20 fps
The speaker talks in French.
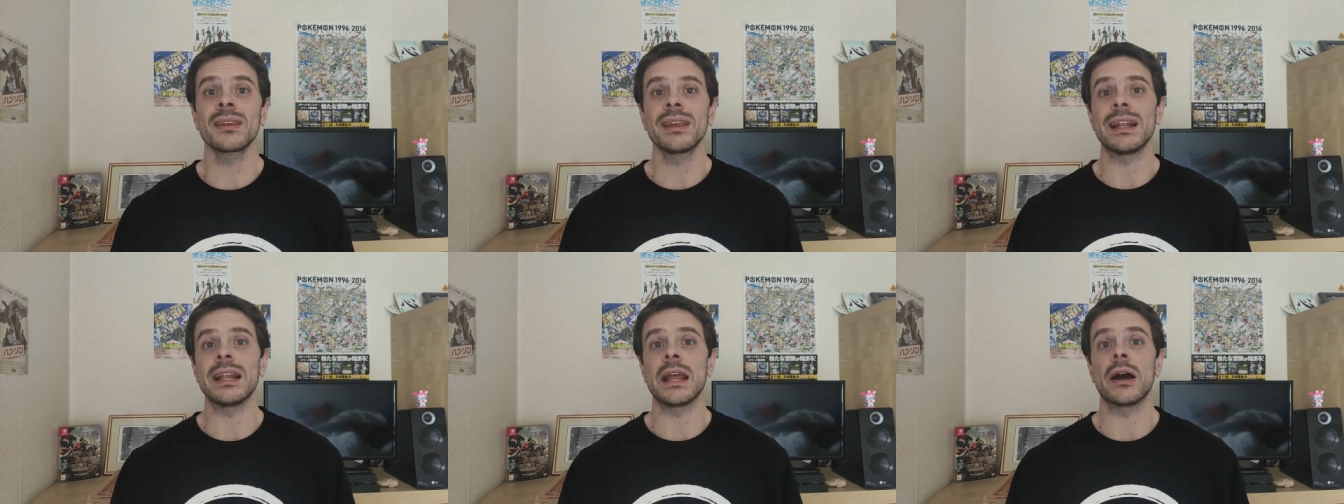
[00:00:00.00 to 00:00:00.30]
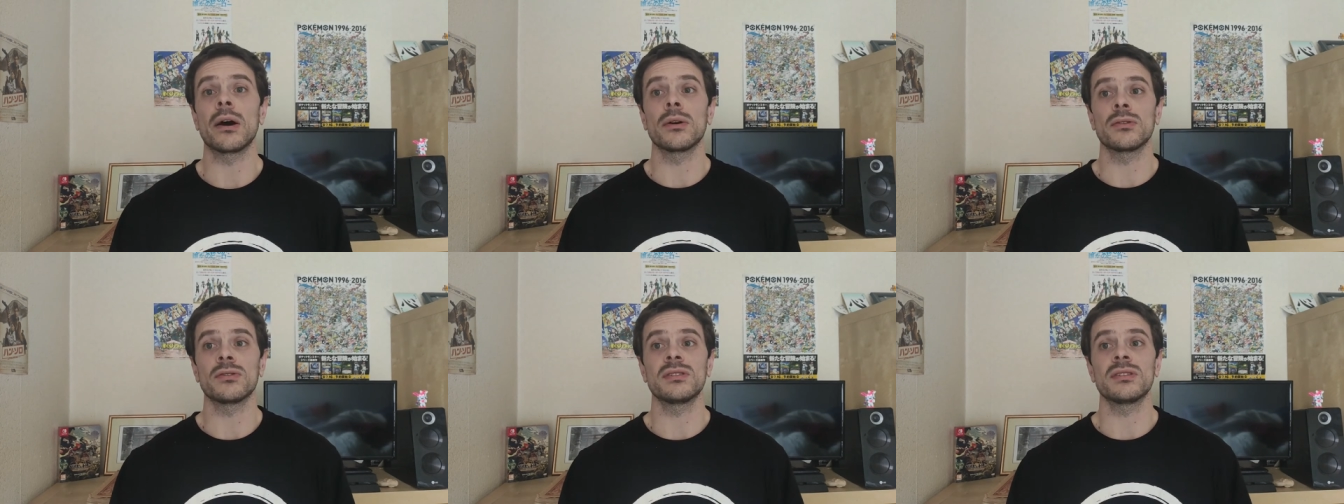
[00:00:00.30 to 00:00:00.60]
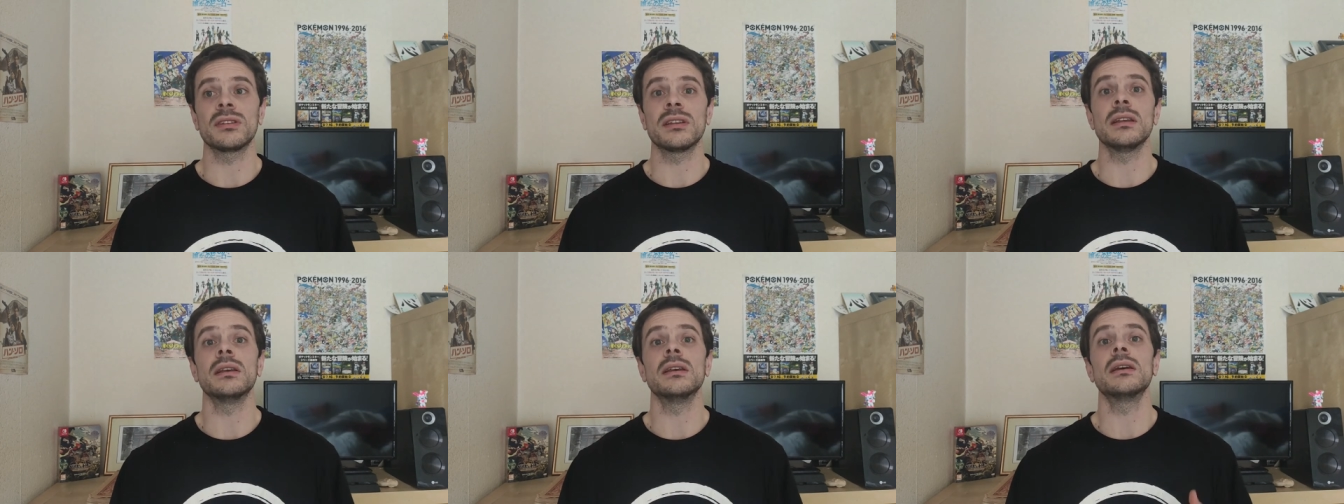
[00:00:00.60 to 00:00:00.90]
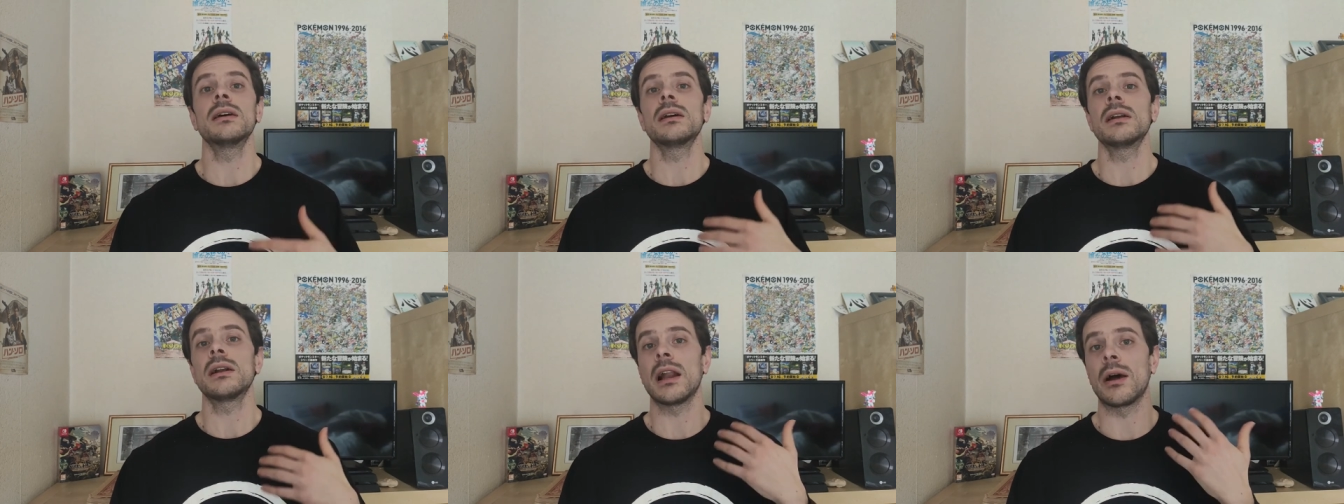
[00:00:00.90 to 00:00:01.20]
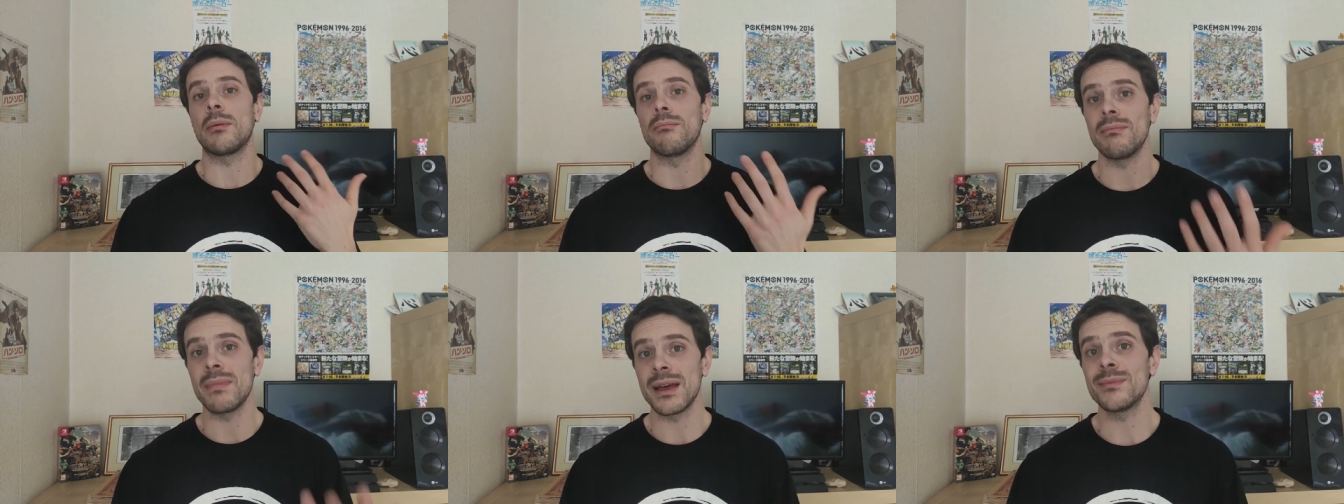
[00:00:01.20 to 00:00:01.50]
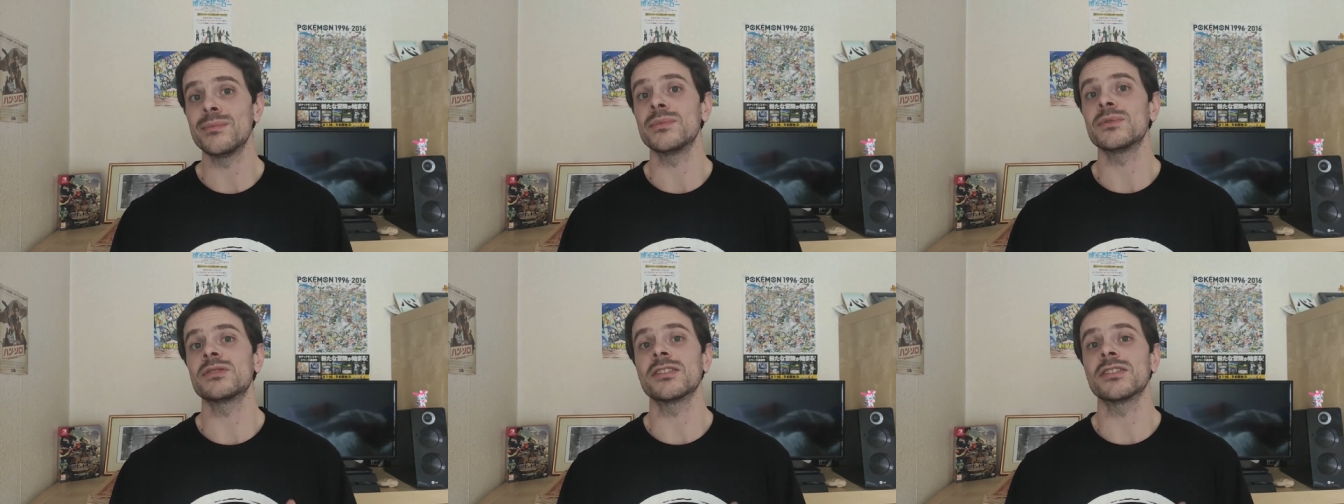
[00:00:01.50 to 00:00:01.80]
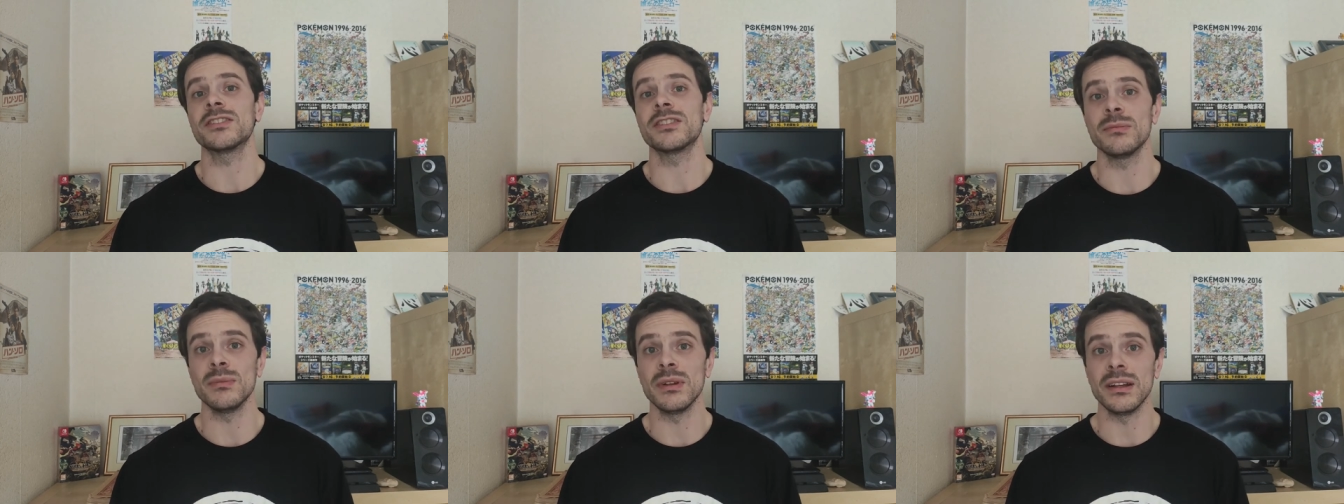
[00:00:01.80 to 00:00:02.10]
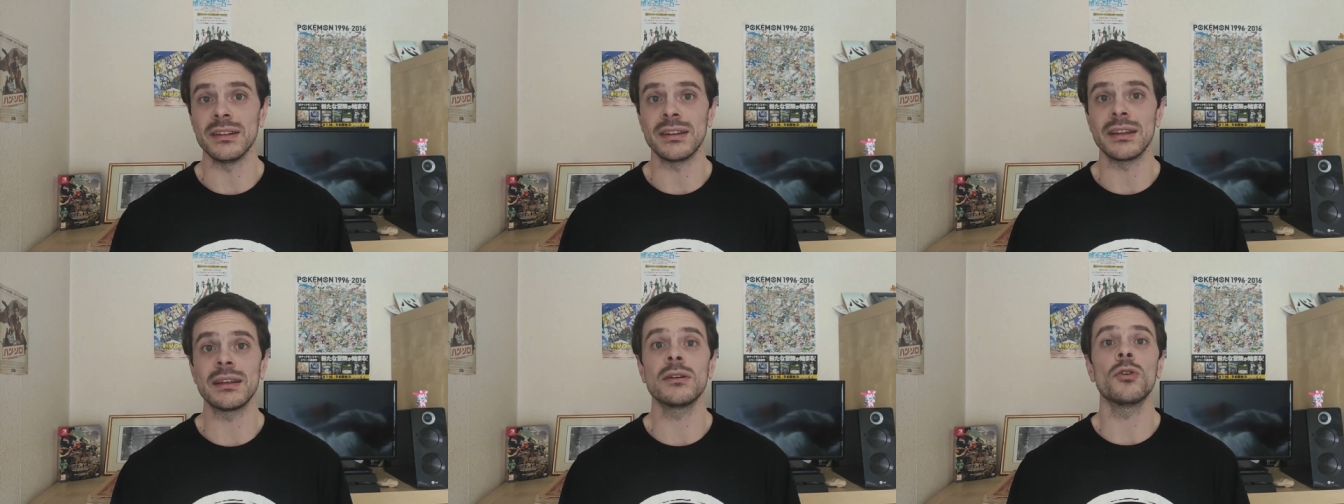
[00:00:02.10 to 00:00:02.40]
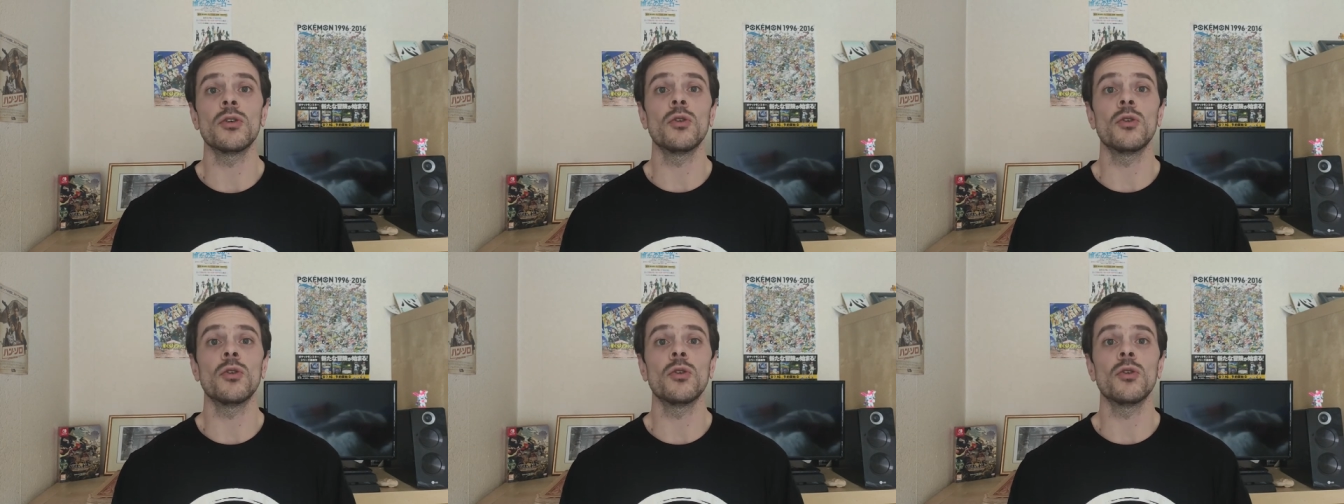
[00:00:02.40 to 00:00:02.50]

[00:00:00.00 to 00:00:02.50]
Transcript: Il y a aussi la même sensibilité